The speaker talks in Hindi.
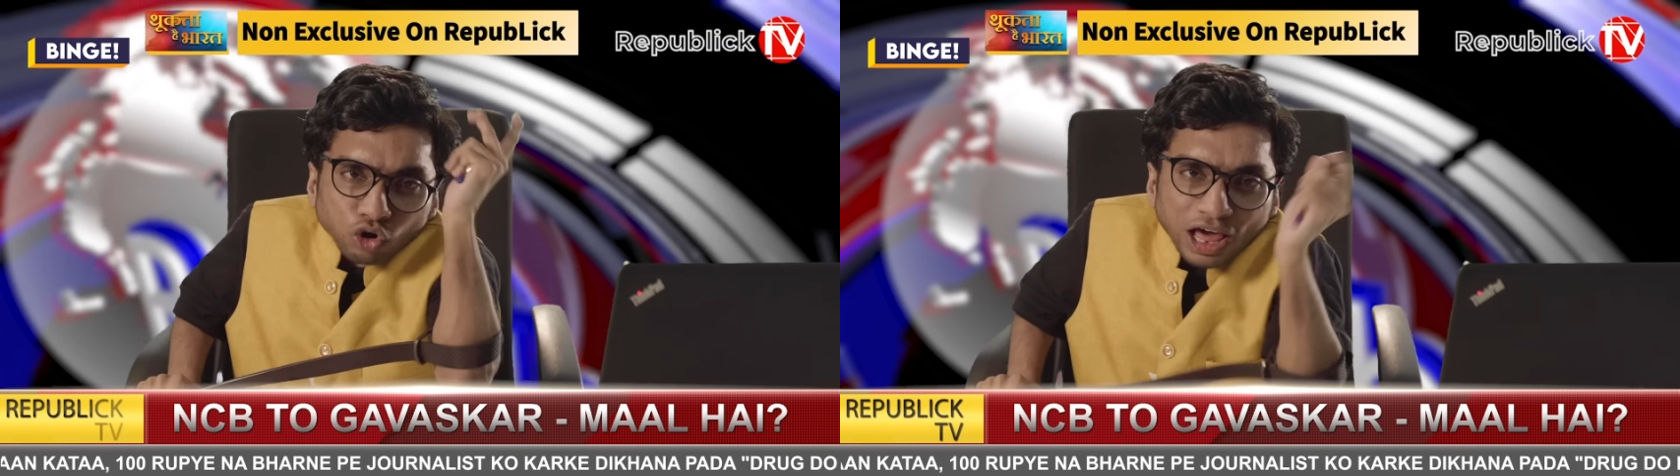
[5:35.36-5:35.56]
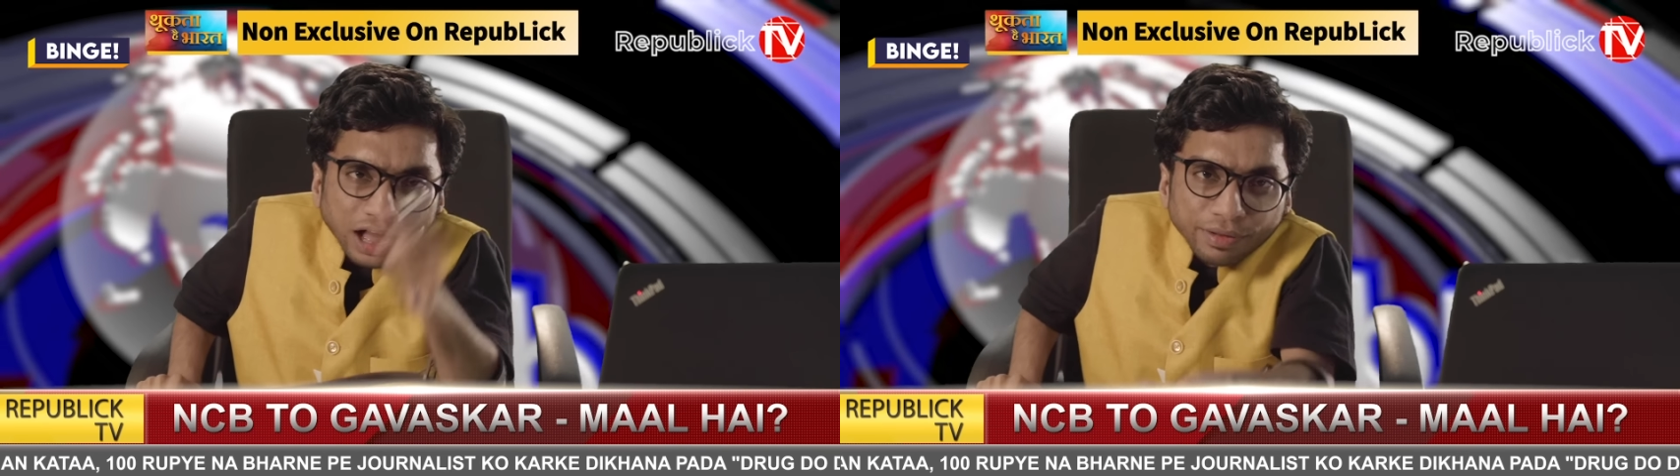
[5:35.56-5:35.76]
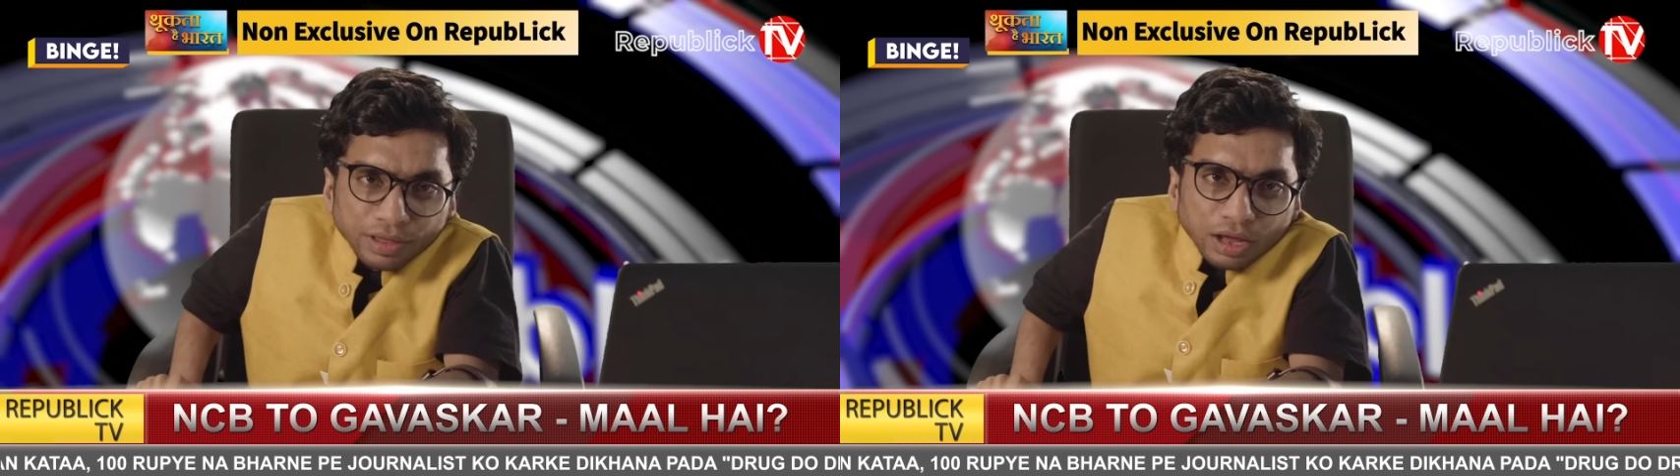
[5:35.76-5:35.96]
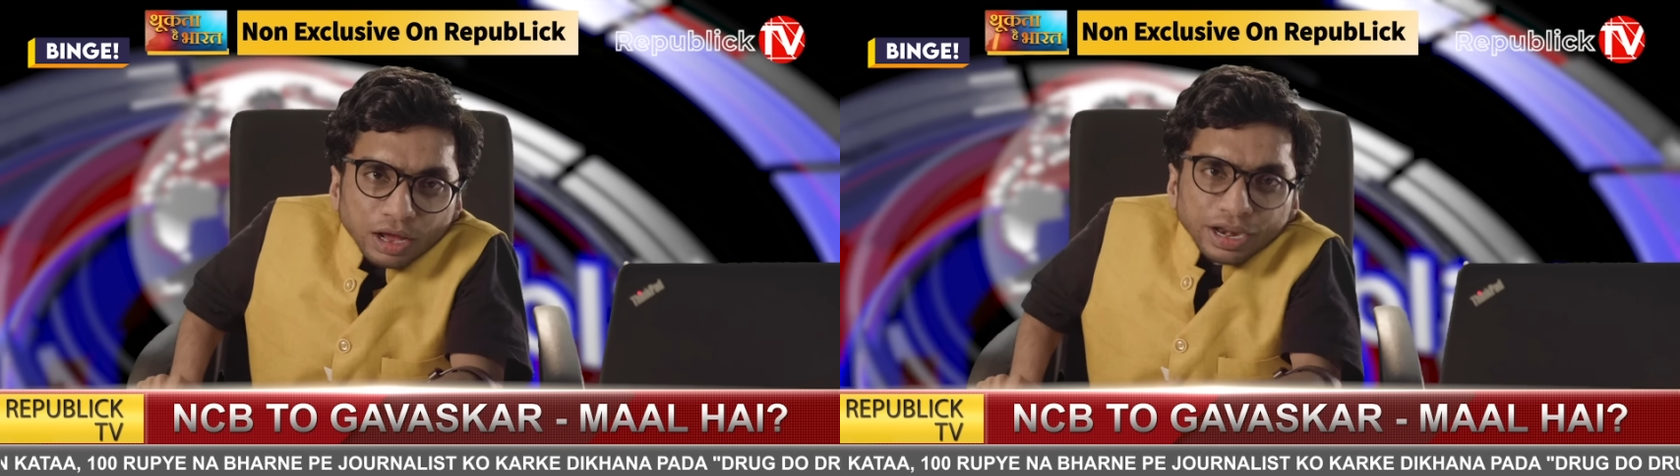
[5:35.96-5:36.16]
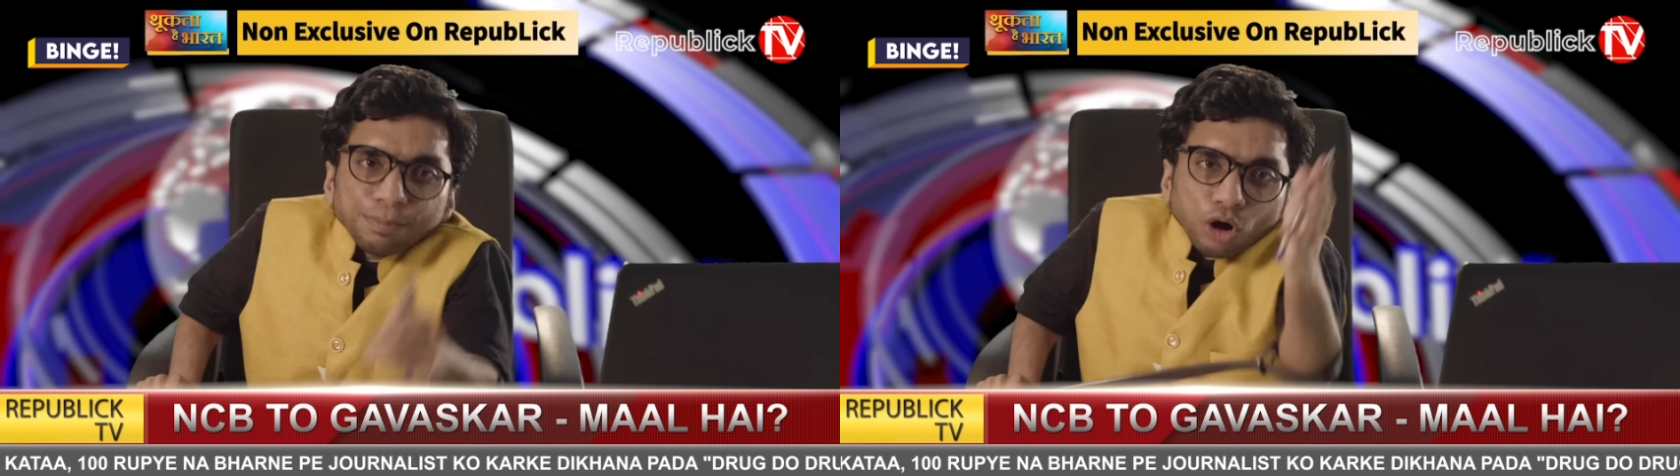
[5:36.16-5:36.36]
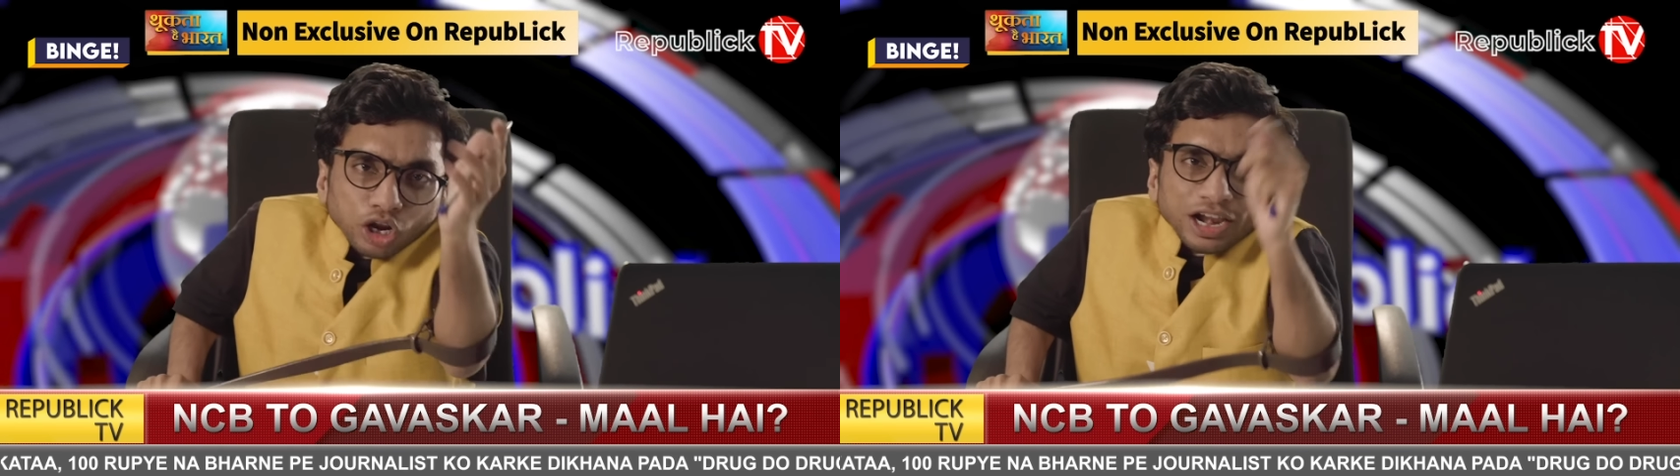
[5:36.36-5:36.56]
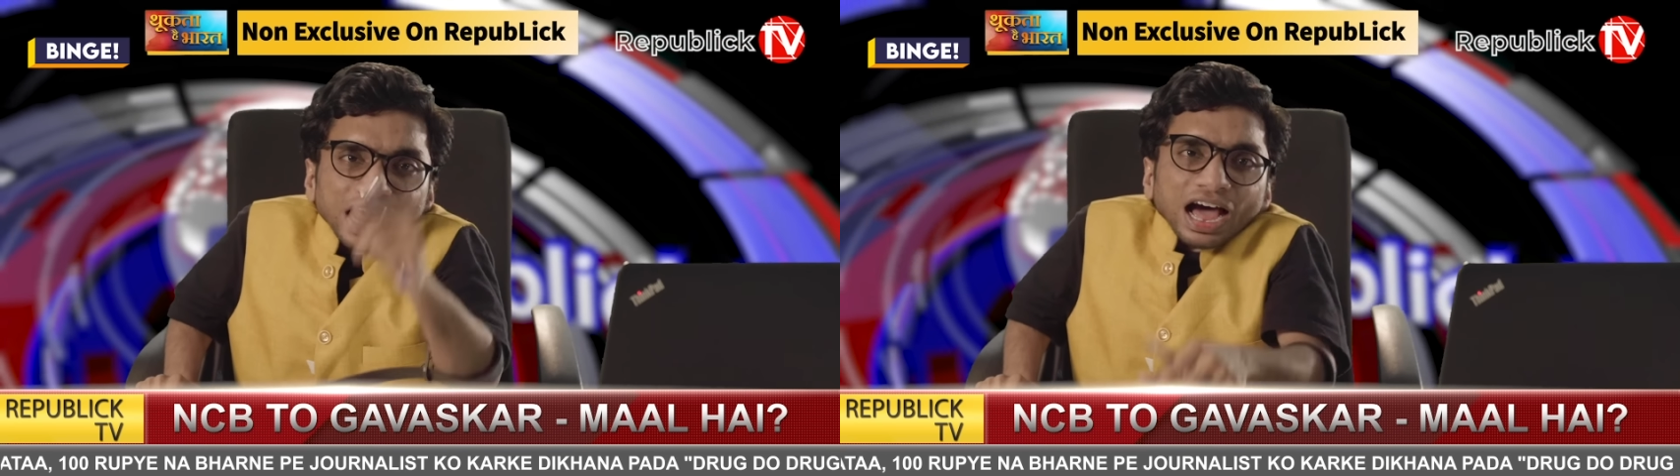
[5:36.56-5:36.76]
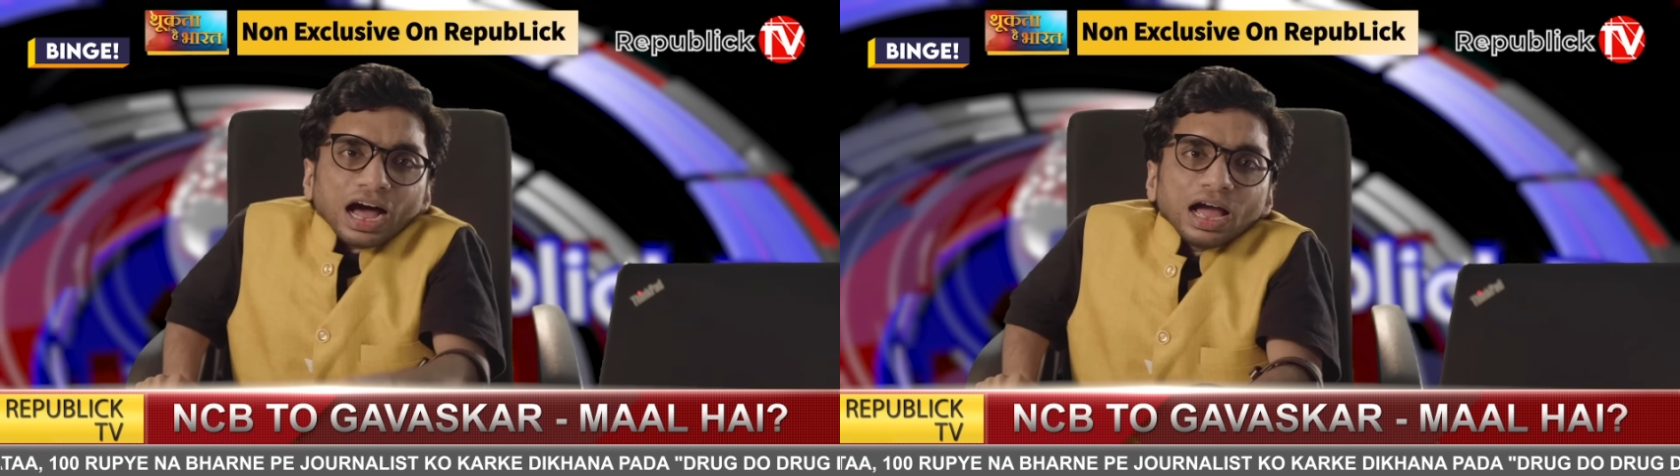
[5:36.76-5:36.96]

तोड़ा नहीं बोलना ना